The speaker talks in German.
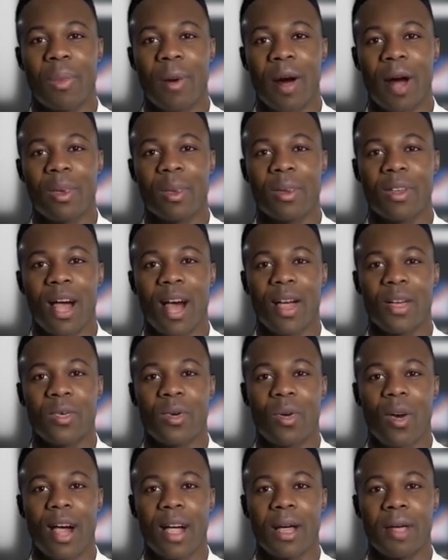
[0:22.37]
braucht
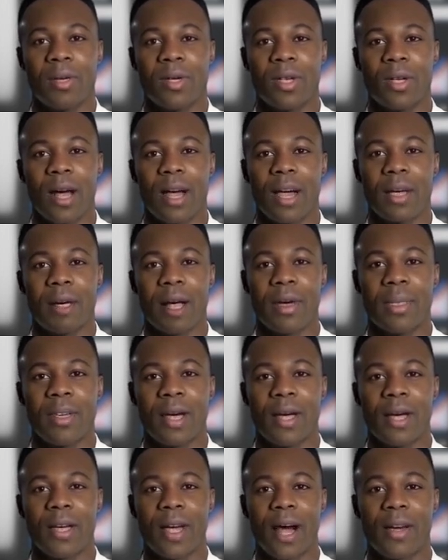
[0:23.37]
also einen schnellen
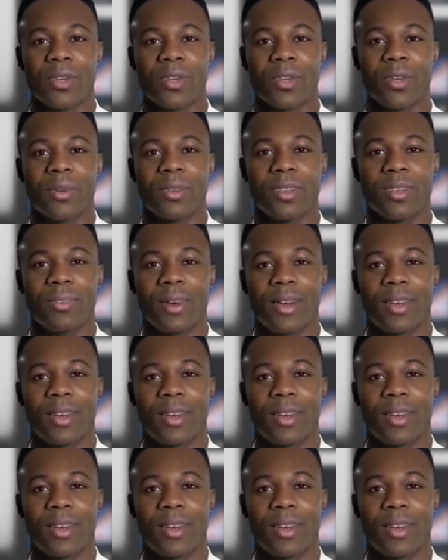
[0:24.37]
Internetanschluss